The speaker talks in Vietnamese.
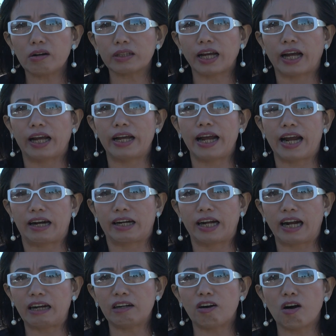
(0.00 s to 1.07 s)
có thể hàn
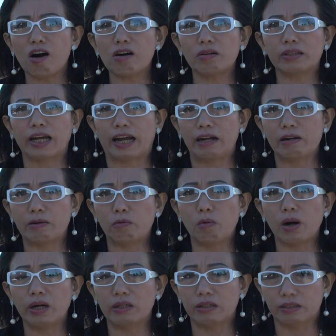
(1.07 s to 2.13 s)
gắn khó có thể
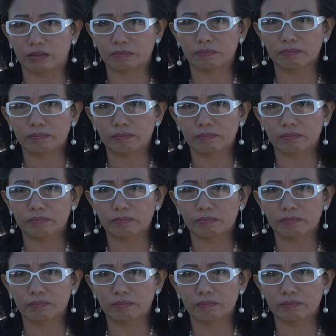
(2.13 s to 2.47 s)
quên được